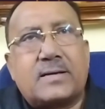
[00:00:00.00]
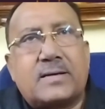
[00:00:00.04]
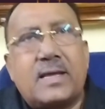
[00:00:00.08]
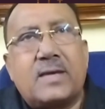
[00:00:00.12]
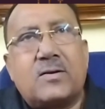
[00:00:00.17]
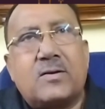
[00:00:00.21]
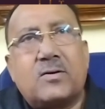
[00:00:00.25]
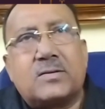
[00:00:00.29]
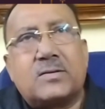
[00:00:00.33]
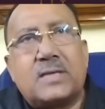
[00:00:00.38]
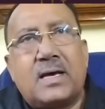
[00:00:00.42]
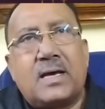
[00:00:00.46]

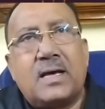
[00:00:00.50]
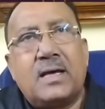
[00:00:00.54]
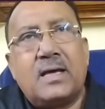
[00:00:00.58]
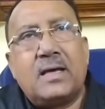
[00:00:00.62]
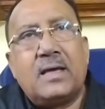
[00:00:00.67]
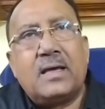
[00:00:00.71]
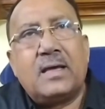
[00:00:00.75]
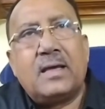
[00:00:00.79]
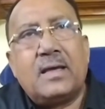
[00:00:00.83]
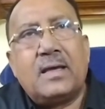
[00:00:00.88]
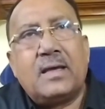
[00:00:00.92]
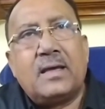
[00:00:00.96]
একটাই কথা
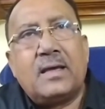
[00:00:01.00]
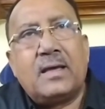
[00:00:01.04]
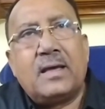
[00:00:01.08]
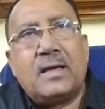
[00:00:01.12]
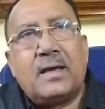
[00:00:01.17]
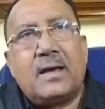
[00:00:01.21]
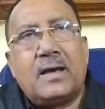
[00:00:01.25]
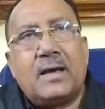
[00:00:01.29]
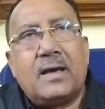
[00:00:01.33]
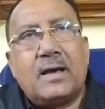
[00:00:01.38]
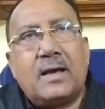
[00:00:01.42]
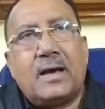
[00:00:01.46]

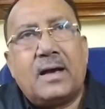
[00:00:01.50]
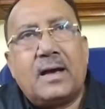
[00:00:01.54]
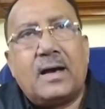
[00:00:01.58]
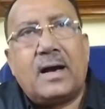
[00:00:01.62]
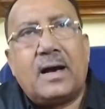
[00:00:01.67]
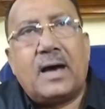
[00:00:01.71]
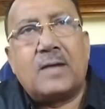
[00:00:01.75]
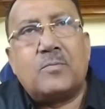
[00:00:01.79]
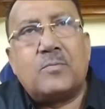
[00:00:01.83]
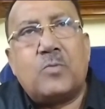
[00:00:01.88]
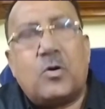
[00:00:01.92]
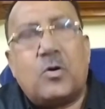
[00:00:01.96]

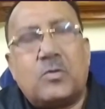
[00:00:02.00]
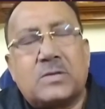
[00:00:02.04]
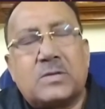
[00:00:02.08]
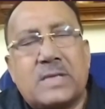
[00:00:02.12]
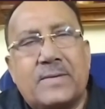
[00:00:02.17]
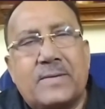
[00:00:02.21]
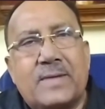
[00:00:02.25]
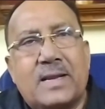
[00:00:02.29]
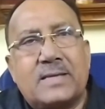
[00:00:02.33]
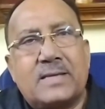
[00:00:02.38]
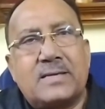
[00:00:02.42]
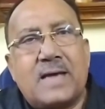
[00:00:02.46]
আর
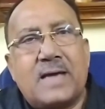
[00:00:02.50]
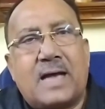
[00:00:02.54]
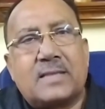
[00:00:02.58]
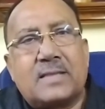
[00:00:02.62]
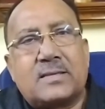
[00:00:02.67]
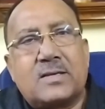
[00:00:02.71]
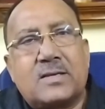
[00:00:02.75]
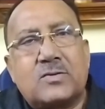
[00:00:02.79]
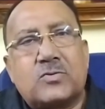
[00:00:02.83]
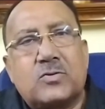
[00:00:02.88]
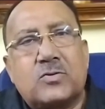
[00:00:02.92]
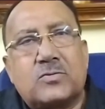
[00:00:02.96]
মমতা ব্যানার্জি
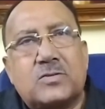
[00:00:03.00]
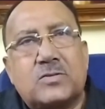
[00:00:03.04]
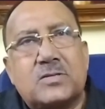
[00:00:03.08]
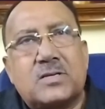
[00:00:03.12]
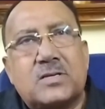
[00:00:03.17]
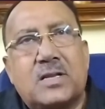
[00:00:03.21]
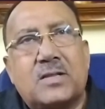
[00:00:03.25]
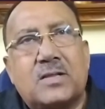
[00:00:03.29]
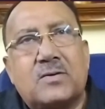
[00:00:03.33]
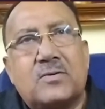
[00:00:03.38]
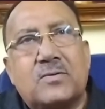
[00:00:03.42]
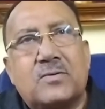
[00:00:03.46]
হাতকে
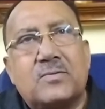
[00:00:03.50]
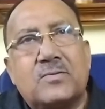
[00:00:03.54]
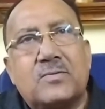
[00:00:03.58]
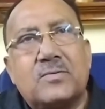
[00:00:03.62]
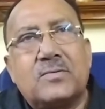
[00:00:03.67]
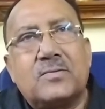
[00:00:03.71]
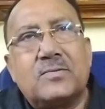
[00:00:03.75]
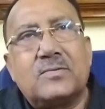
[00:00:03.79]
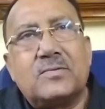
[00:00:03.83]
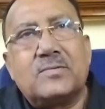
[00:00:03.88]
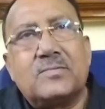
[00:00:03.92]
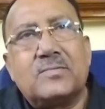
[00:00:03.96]
শক্তিশালী করুন